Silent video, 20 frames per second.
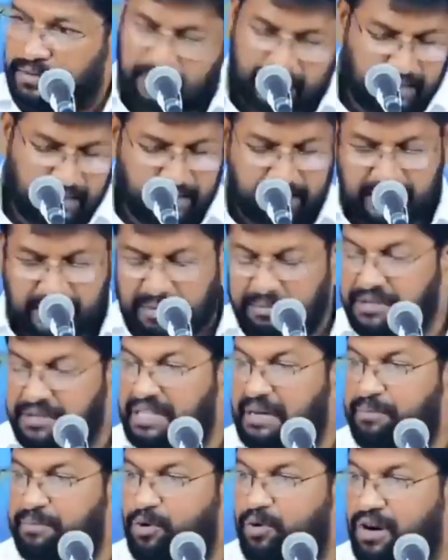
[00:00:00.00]
రైట్ క్రమం
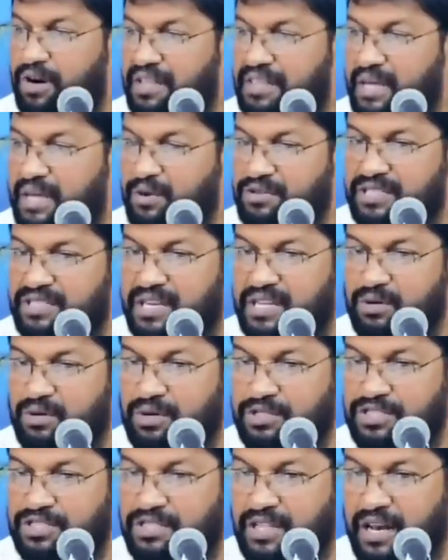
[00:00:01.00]
తప్పకుండా దేవుని సన్నిధికి
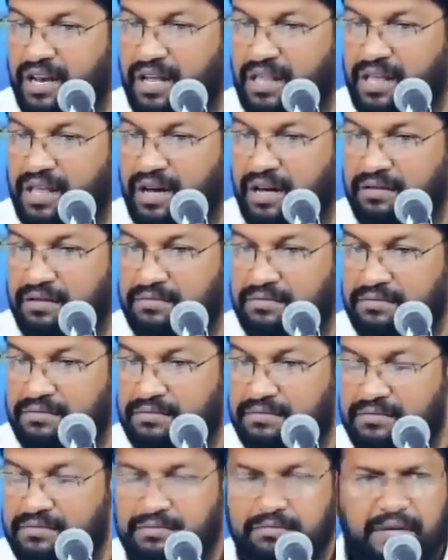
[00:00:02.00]
వచ్చిందా లేదా
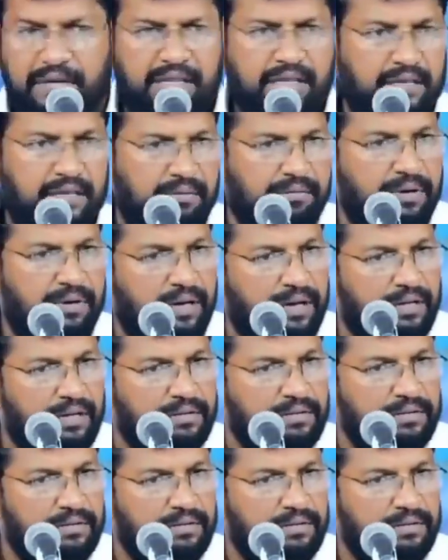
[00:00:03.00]
పెద్ద చెప్పండి